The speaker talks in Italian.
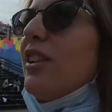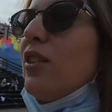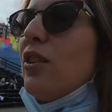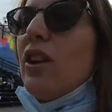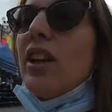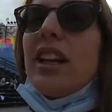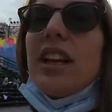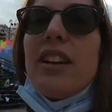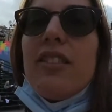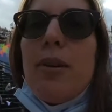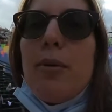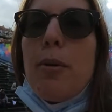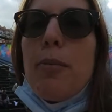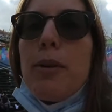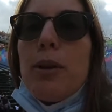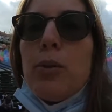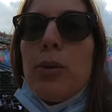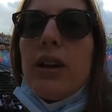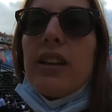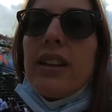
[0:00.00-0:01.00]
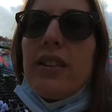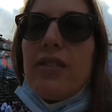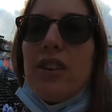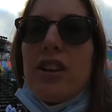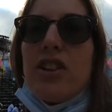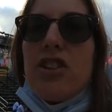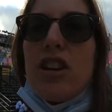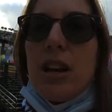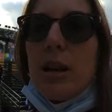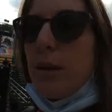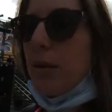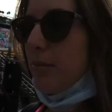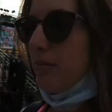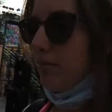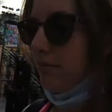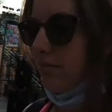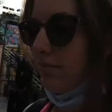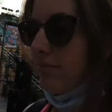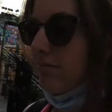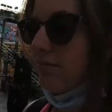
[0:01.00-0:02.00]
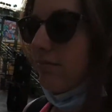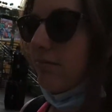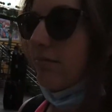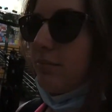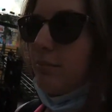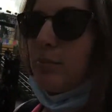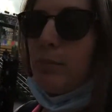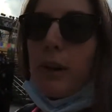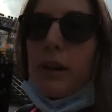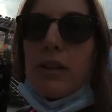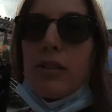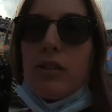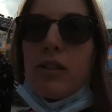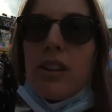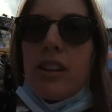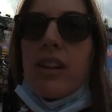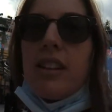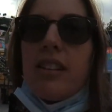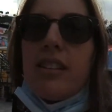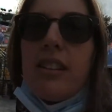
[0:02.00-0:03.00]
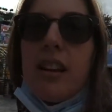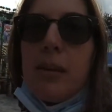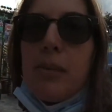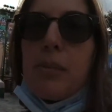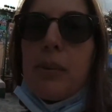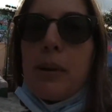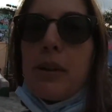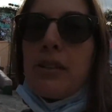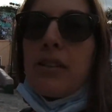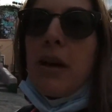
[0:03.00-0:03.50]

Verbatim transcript: Noi che eravamo abituati a viaggiare pressoché sempre,